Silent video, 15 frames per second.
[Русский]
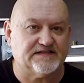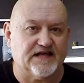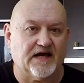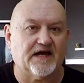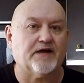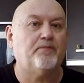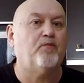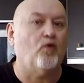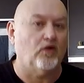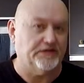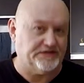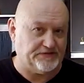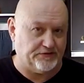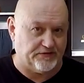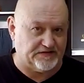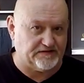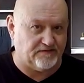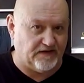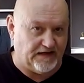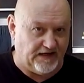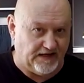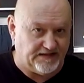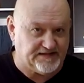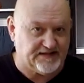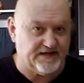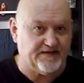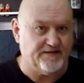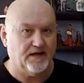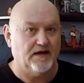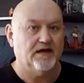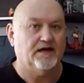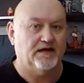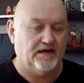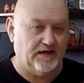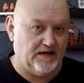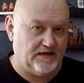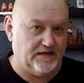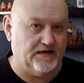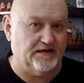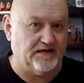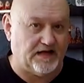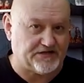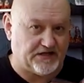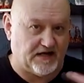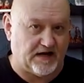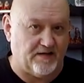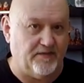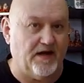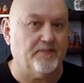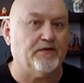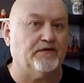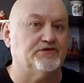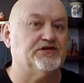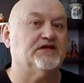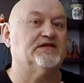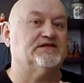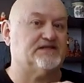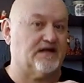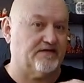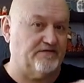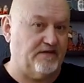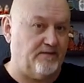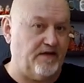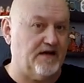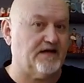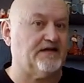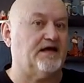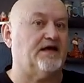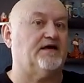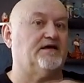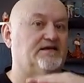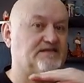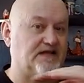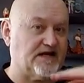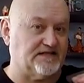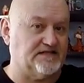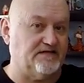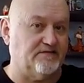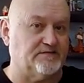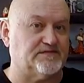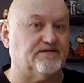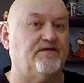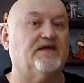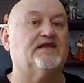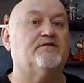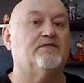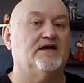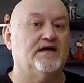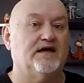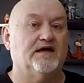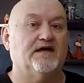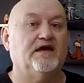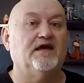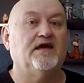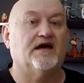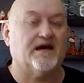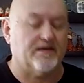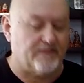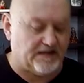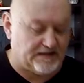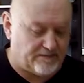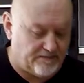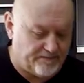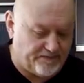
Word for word: сахара полностью растворились. И э, наша карамель получилась равномерная, красивым цветом и ароматом.